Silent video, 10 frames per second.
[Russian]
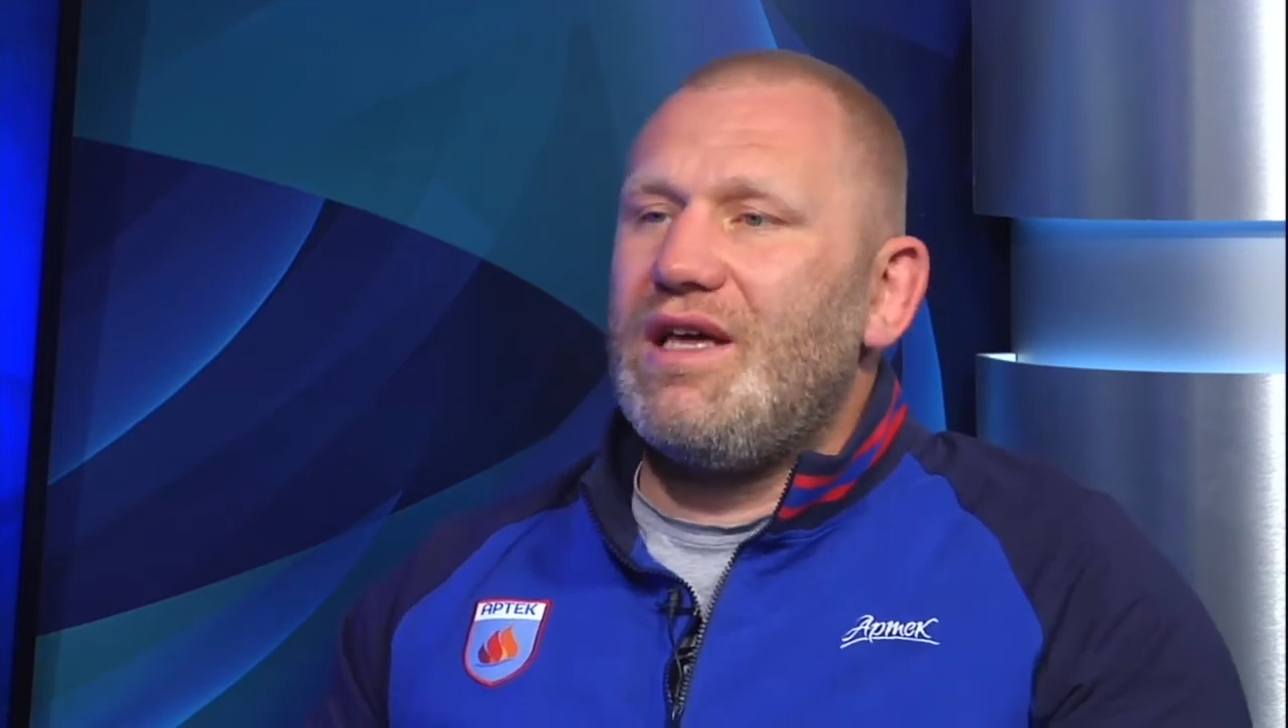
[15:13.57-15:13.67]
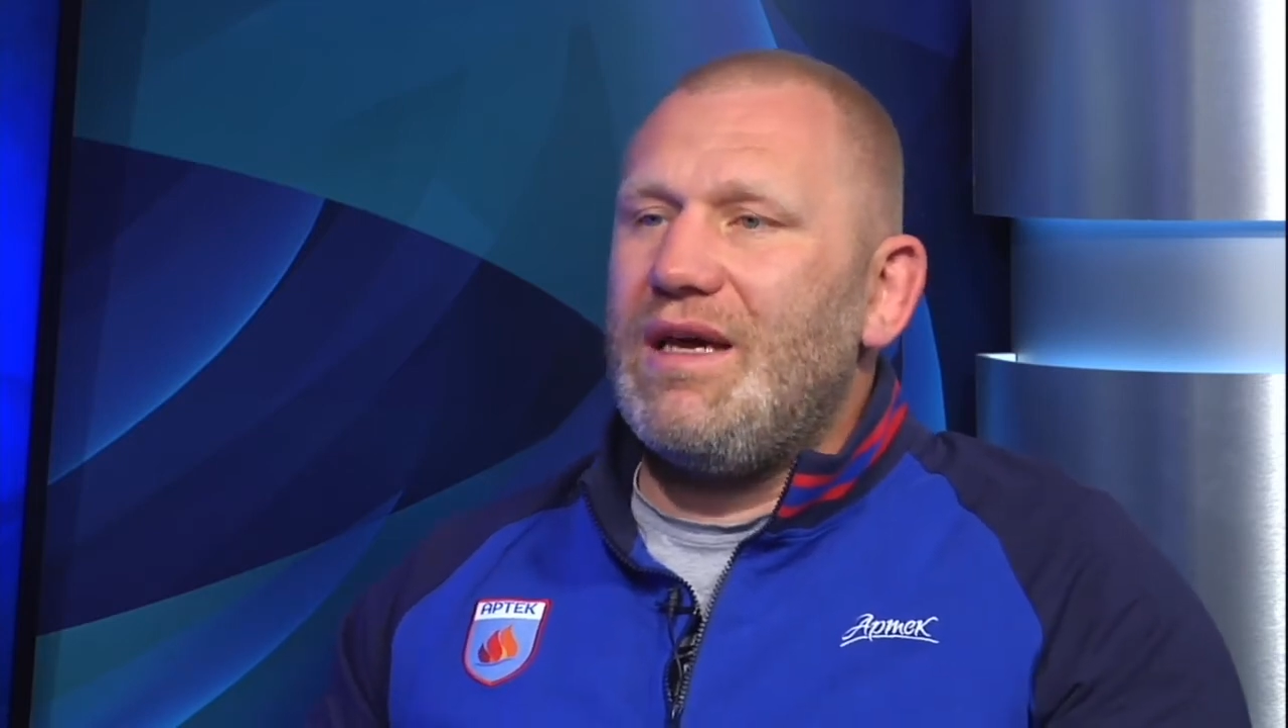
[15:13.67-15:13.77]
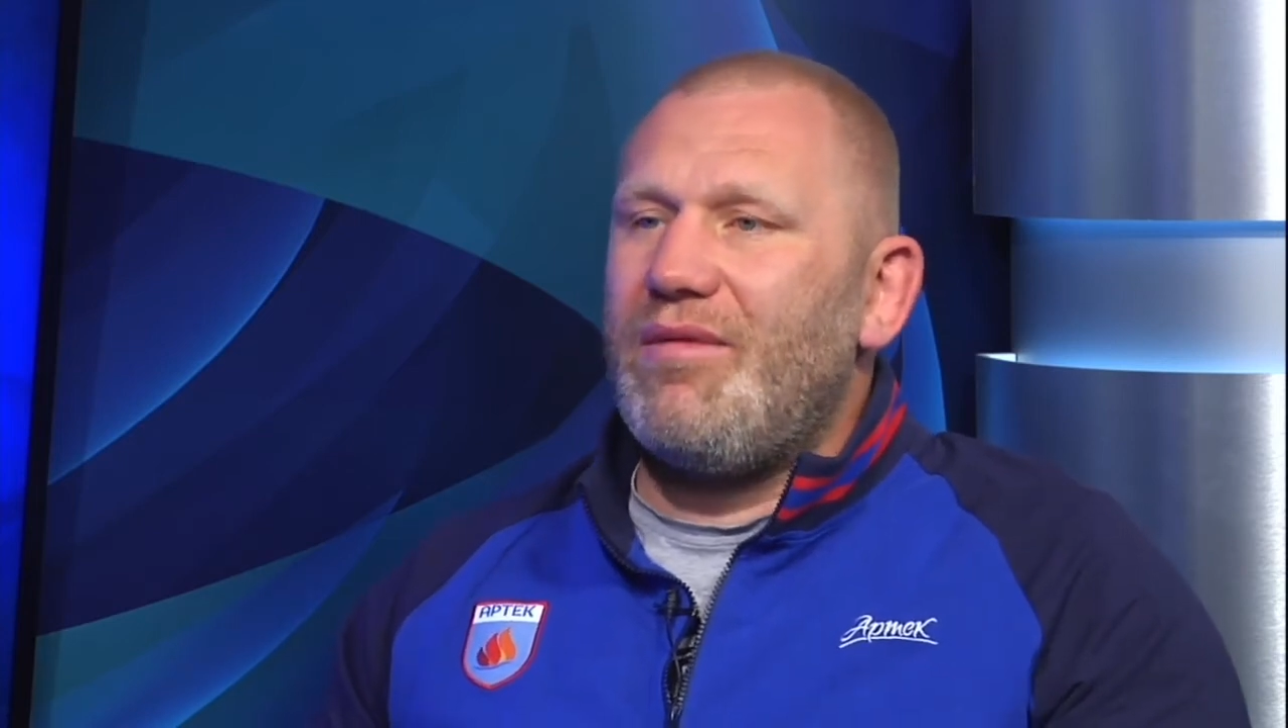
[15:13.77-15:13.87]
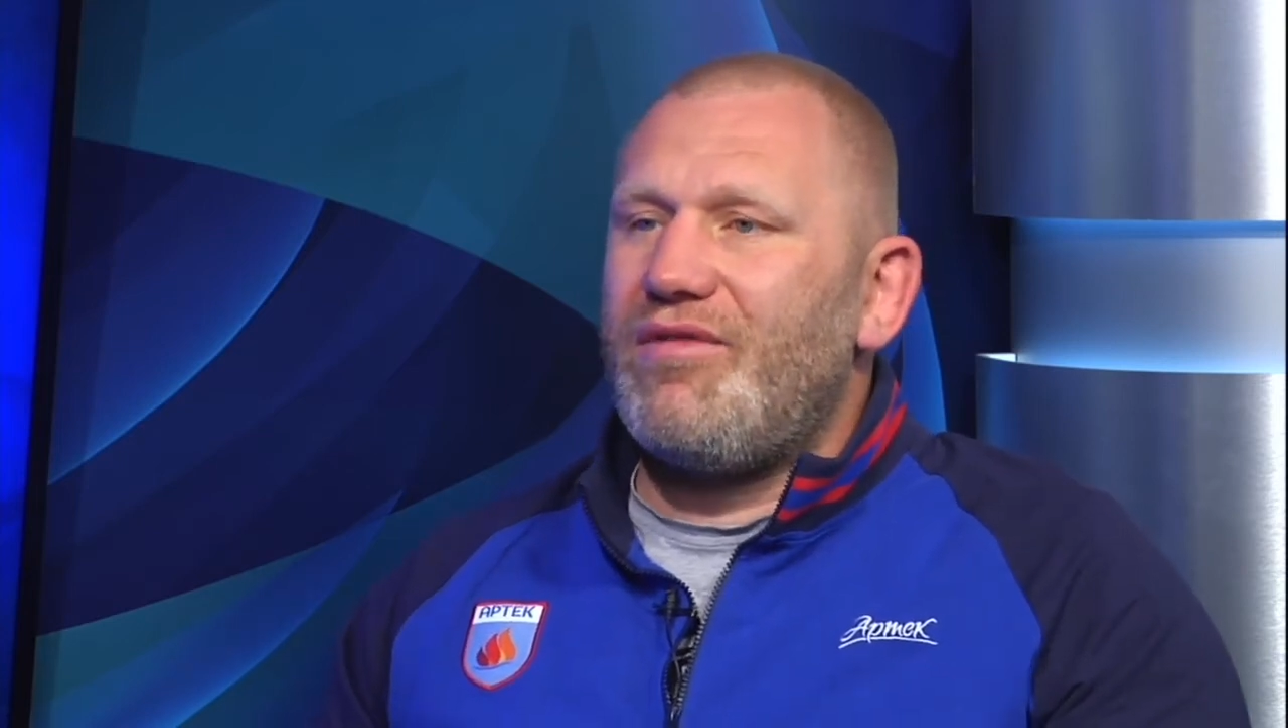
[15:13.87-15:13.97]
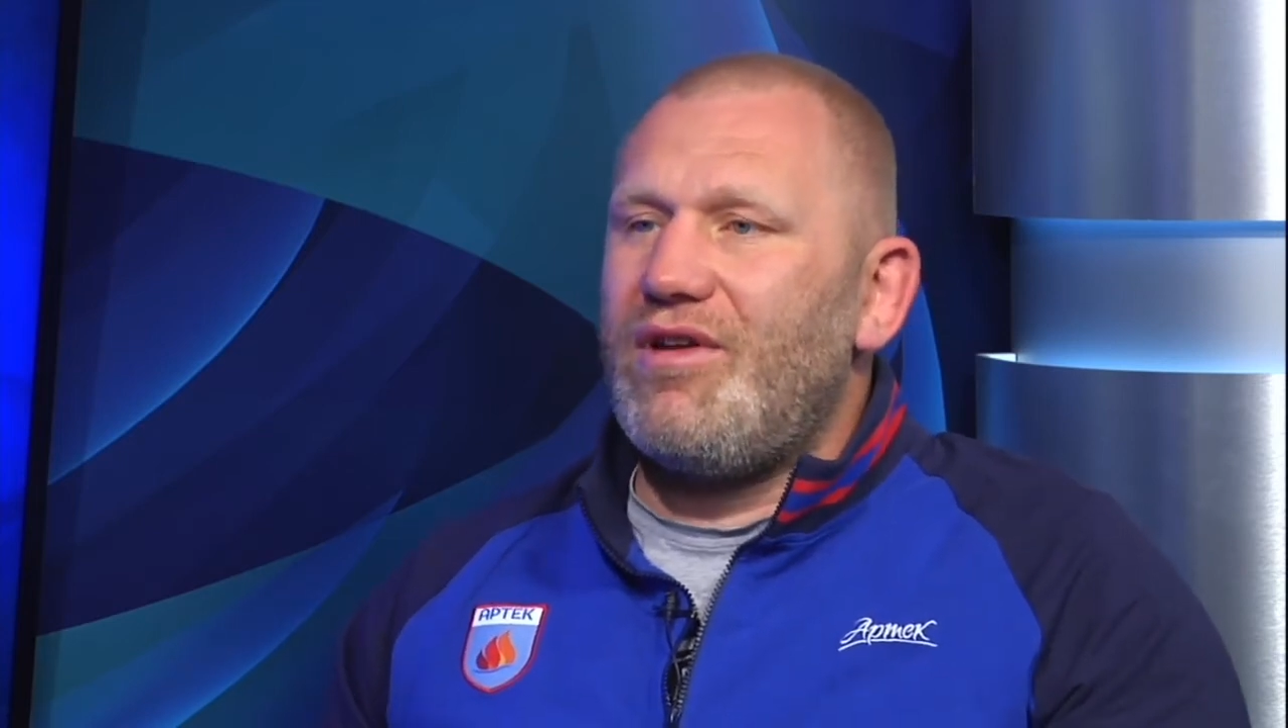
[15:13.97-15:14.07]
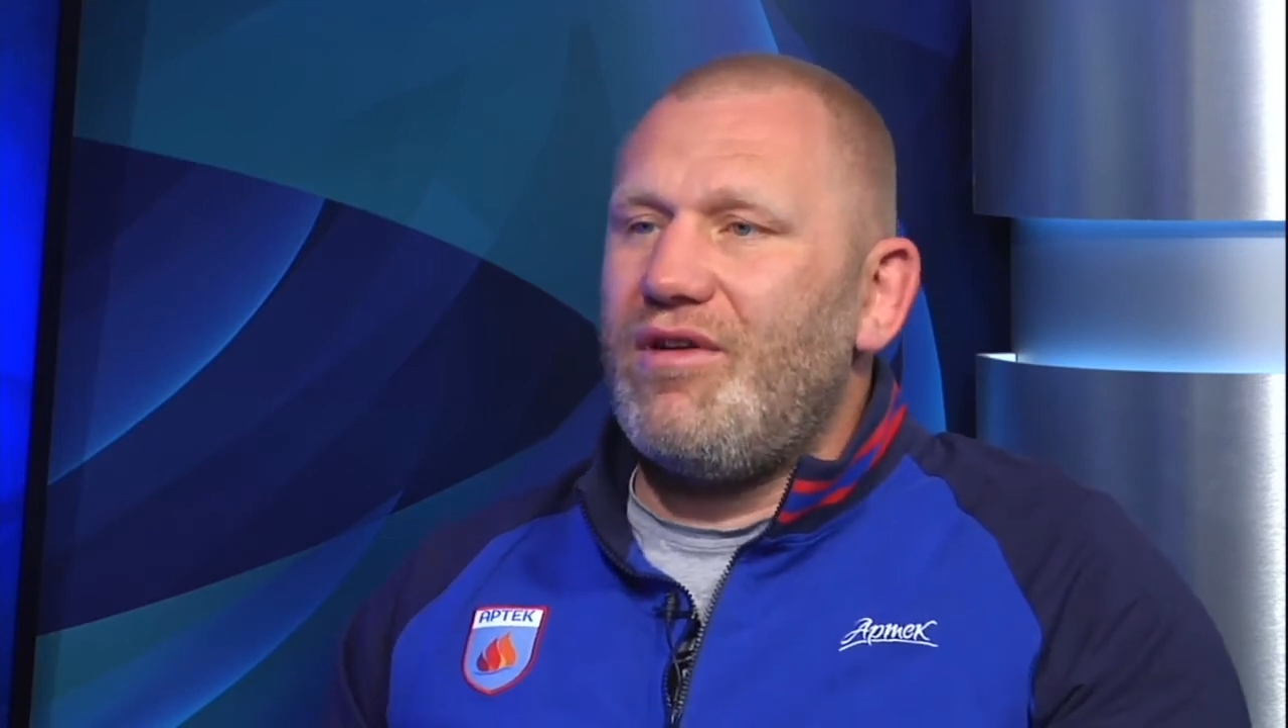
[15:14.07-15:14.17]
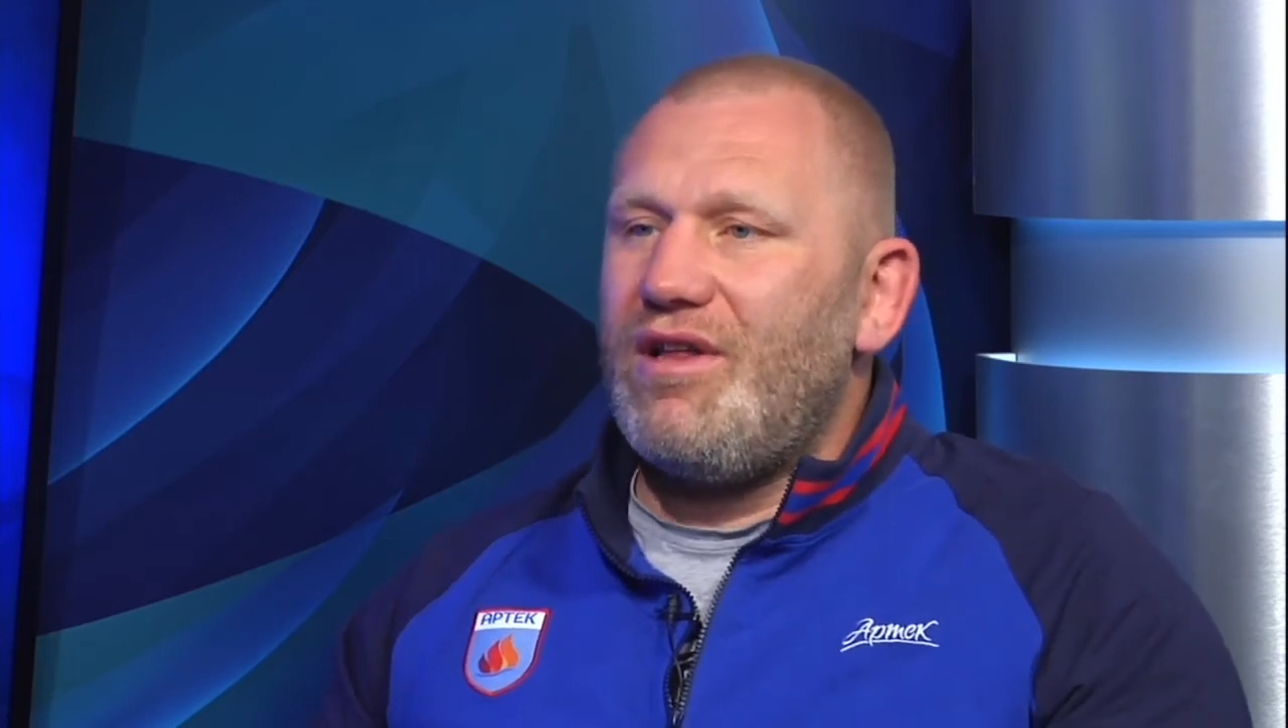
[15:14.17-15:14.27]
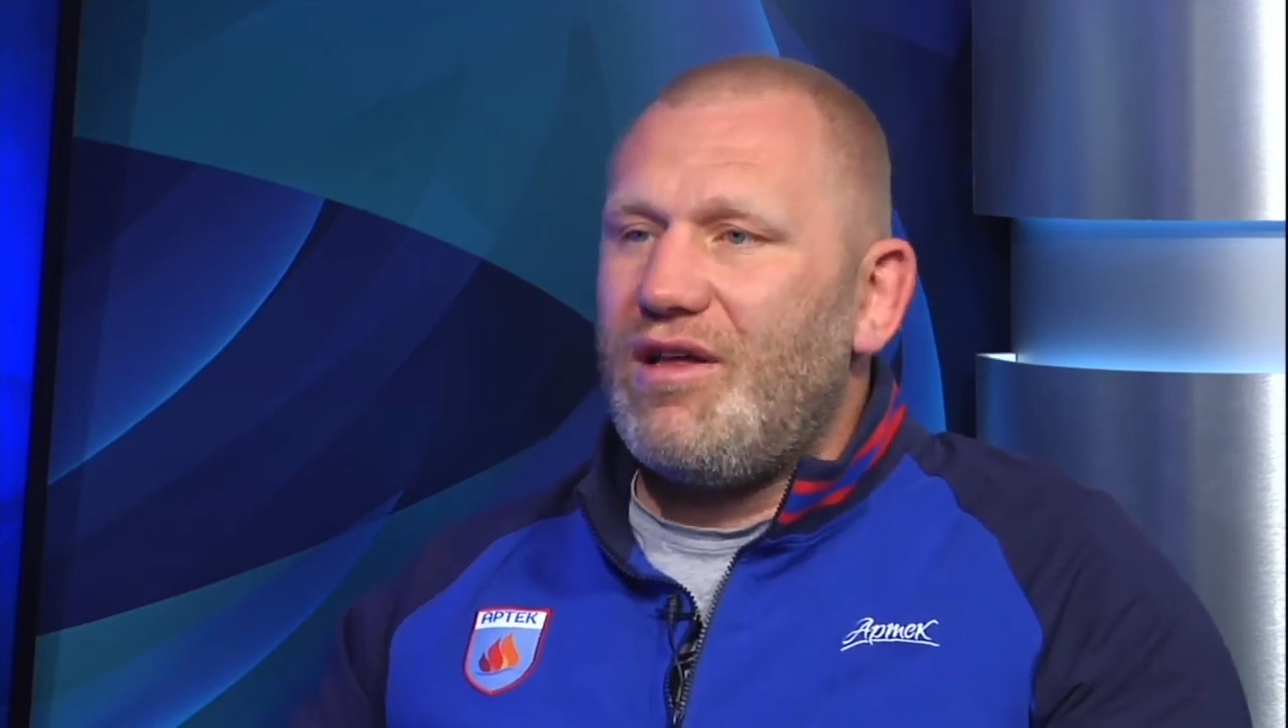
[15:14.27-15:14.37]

Я повторяю,